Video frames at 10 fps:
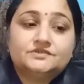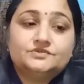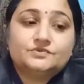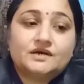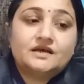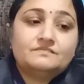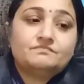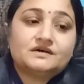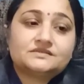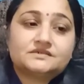जो है
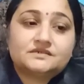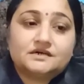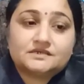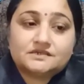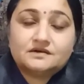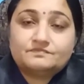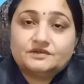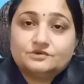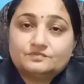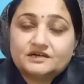बासठ हज़ार
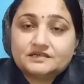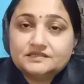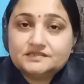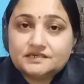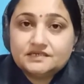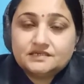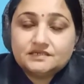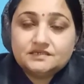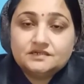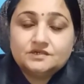पदों पर की
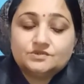जाएगी